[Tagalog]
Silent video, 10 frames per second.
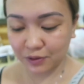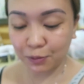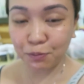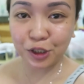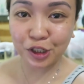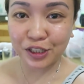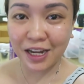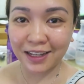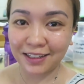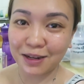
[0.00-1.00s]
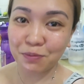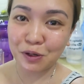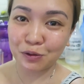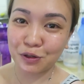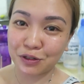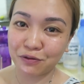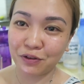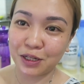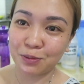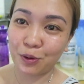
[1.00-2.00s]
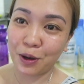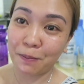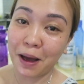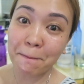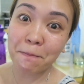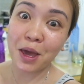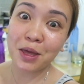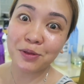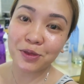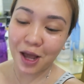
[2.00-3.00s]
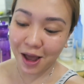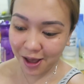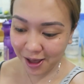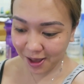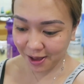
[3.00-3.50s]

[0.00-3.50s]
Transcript: Yung picture niya kanina, pinost ko sa Facebook. Aba, ang benta!